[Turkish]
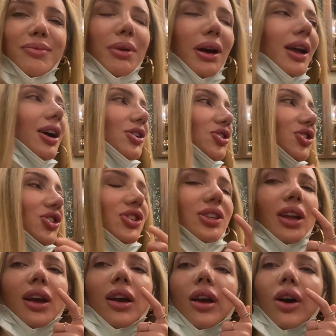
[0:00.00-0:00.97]
Bayağı
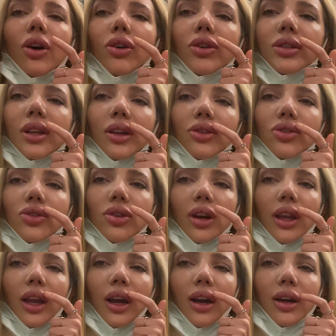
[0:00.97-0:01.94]
şişti. O yüzden
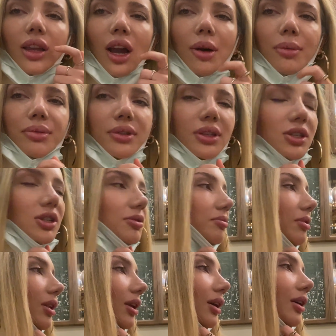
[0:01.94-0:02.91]
şuraya yaptı
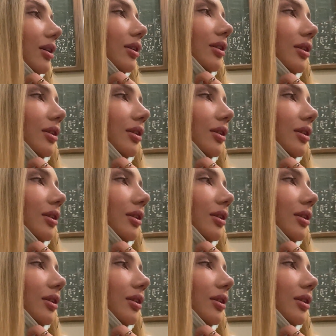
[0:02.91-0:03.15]
şimdi.